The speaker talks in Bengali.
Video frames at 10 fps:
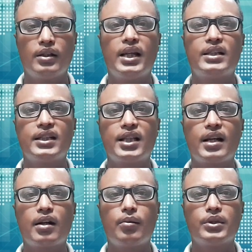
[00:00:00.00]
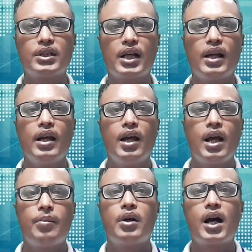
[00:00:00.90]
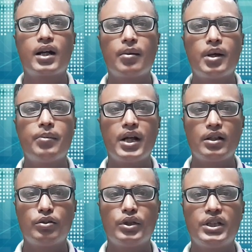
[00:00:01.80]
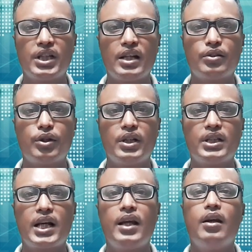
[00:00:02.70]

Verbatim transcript: দেশে থাকা অবস্থায় এবং আকামার মেয়াদ যদি শেষ হয়ে যায়